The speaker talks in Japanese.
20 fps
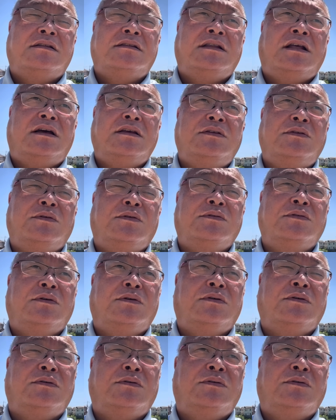内容
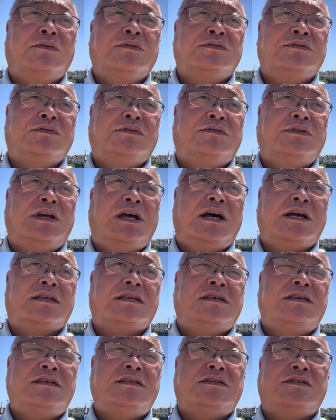の放送や
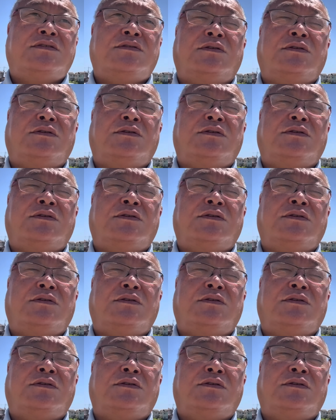記事